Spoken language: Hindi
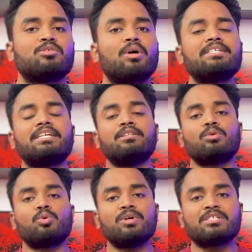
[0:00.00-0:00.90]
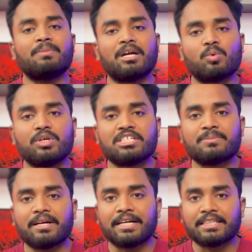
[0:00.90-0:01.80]
सो गाइज इन दोनों स्मार्ट वॉचेज
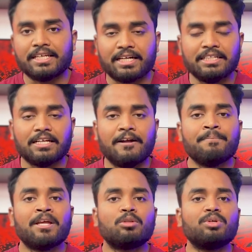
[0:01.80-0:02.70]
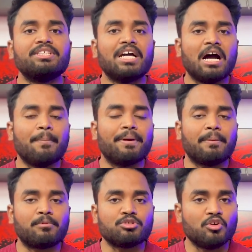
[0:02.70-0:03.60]
में अगर देखा जाए तो यहाँ पे
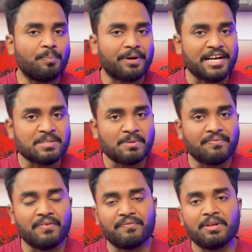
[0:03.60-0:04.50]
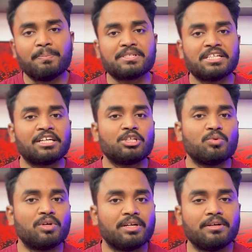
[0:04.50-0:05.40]
आपको जो प्राइस में फिफ्टी परसेंट का जो
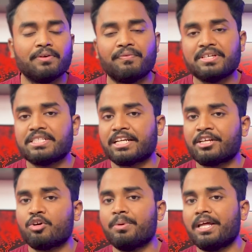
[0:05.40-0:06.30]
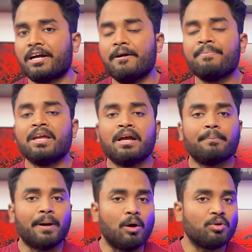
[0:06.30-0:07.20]
वो डिफरेंस देखने को मिलेगा
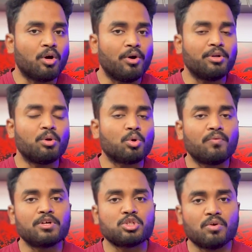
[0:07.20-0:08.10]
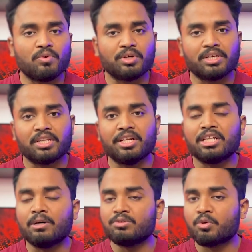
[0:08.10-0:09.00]
बाउल्ड ऑडियो रोवर जो है वो थ्री
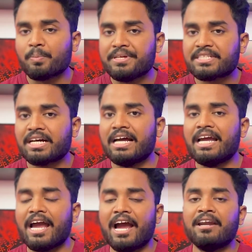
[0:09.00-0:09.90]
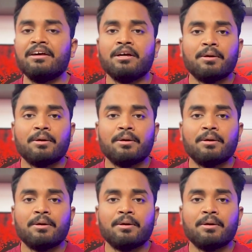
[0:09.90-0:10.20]
थाउजेंड रुपीज का है एंड